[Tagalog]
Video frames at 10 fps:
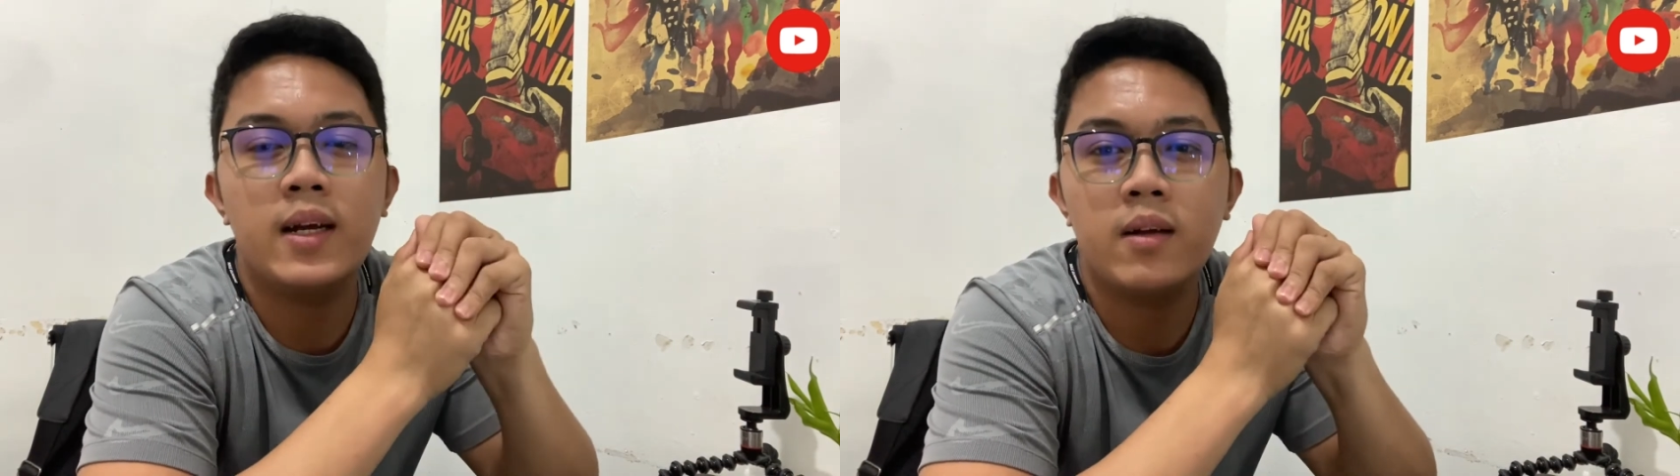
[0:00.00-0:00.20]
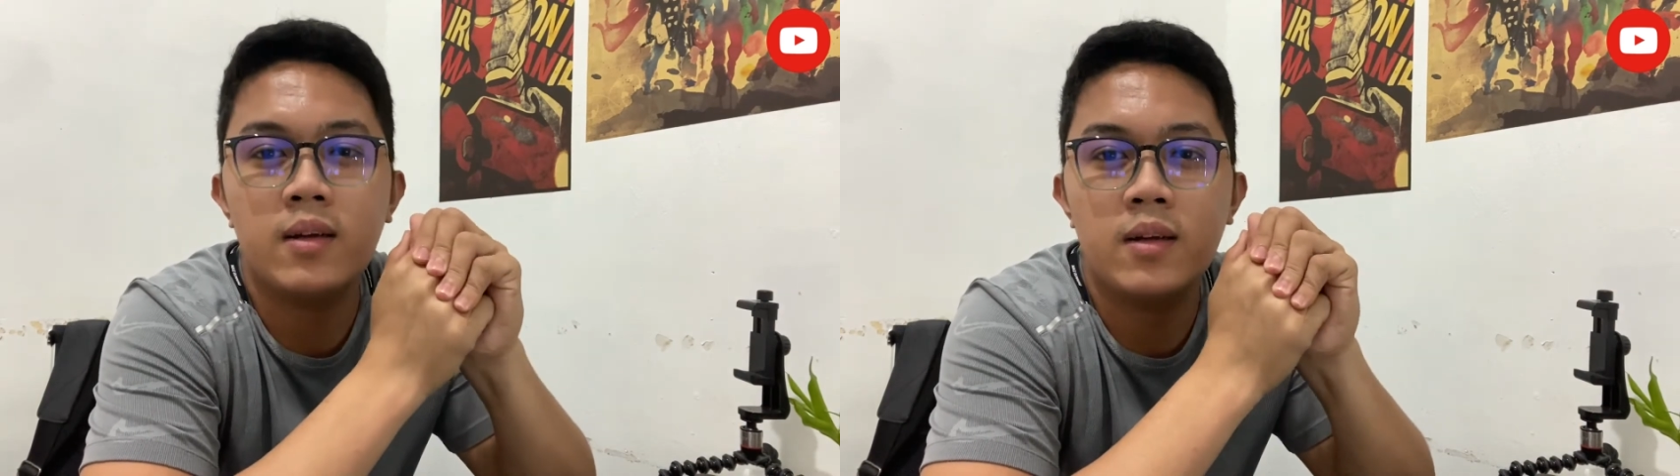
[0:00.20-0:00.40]

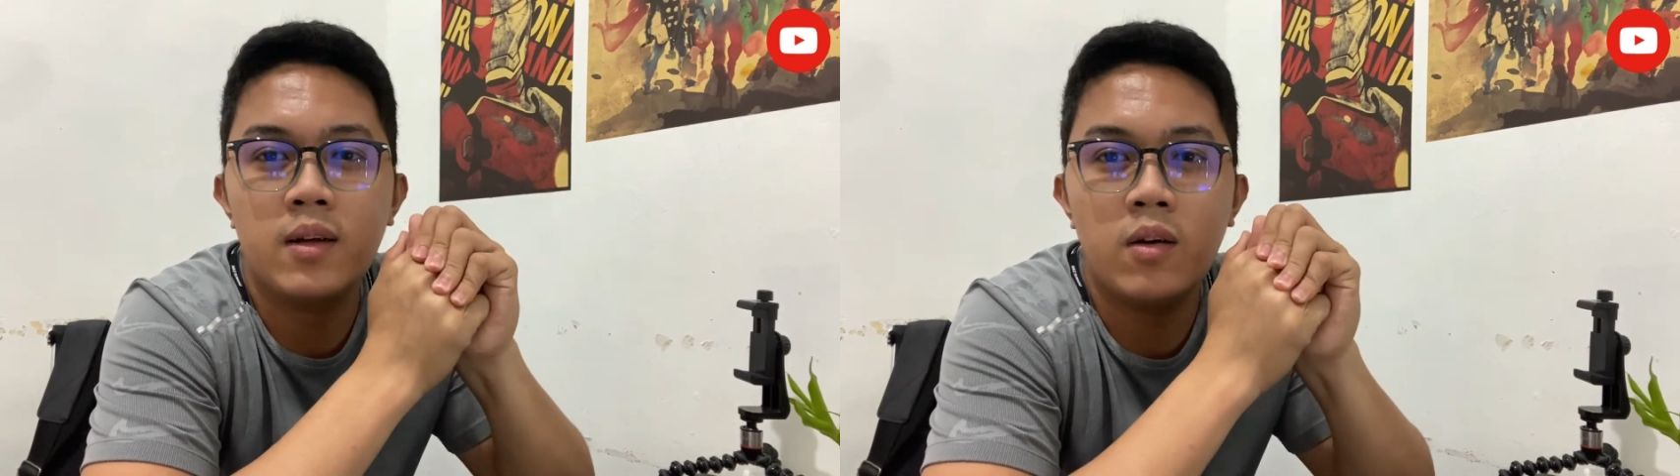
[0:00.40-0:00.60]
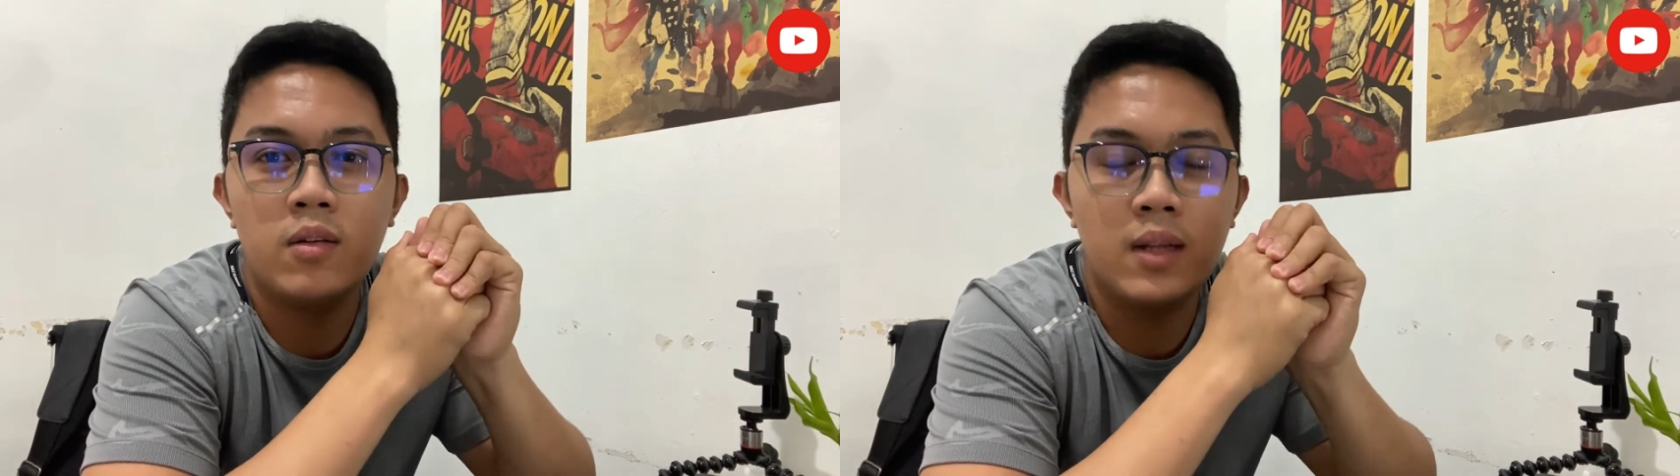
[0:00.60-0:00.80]
ng
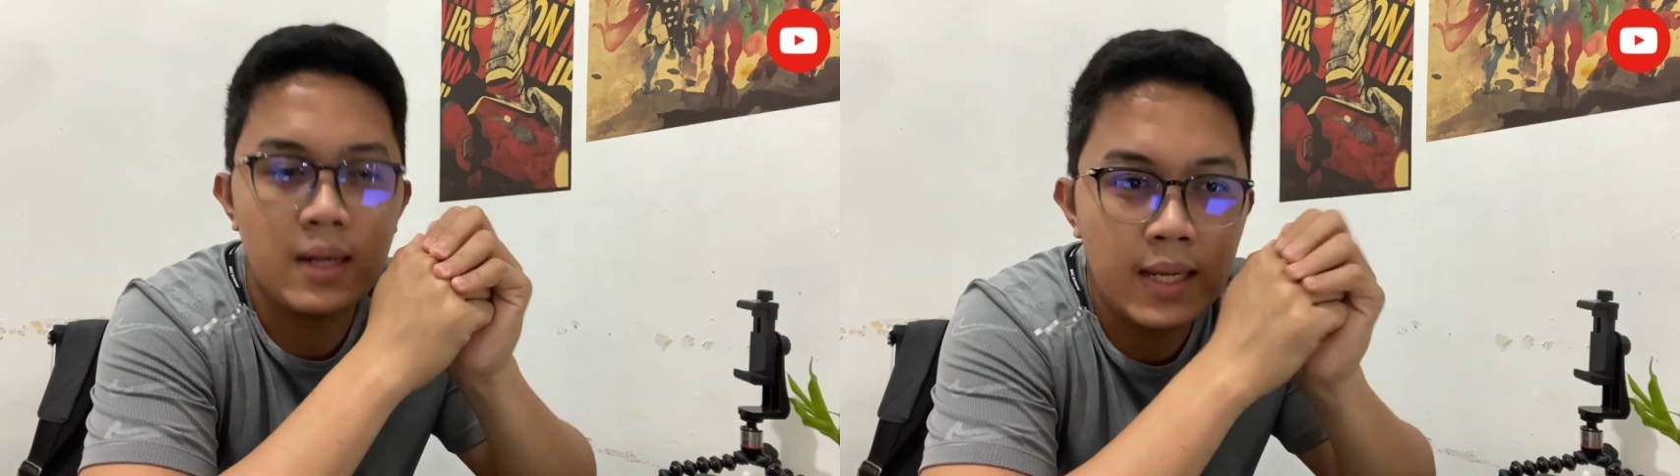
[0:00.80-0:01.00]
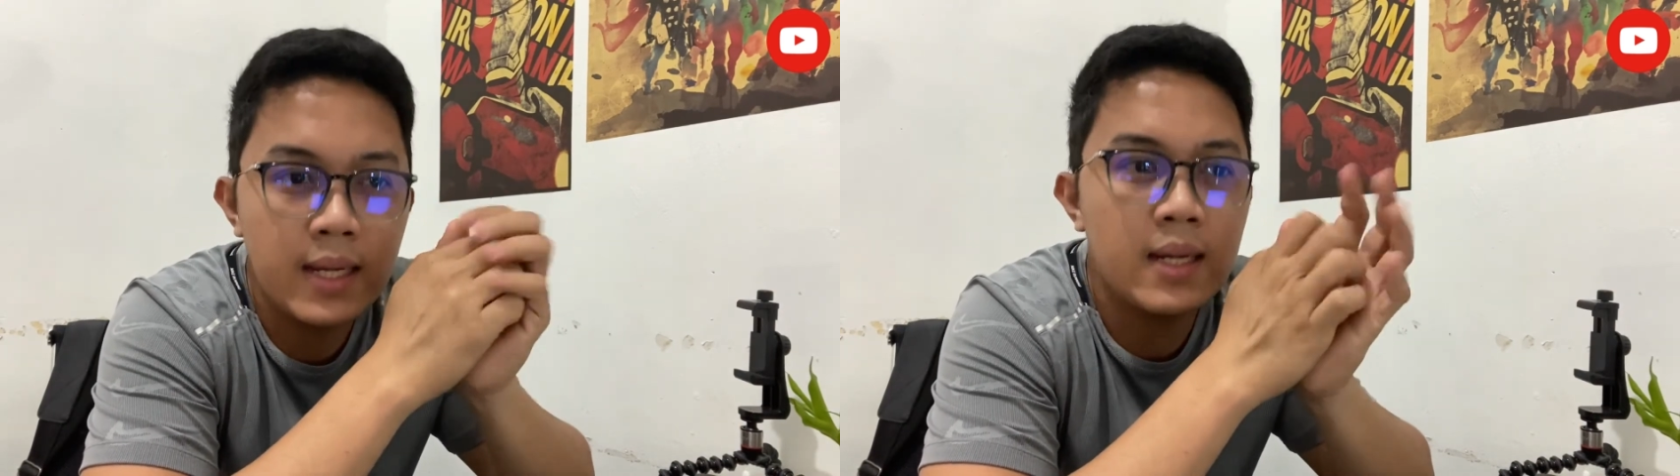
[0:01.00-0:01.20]
Honda Click